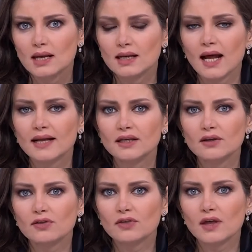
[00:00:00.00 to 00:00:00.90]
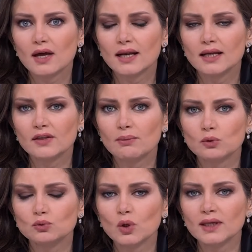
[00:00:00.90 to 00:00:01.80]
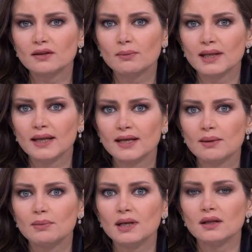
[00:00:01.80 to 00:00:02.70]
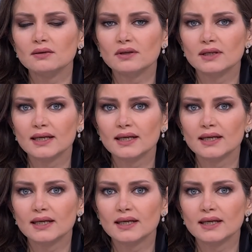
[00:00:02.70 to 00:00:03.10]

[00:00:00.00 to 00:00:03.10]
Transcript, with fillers: للحديث عن هذا الموضوع ينضم إلينا من لندن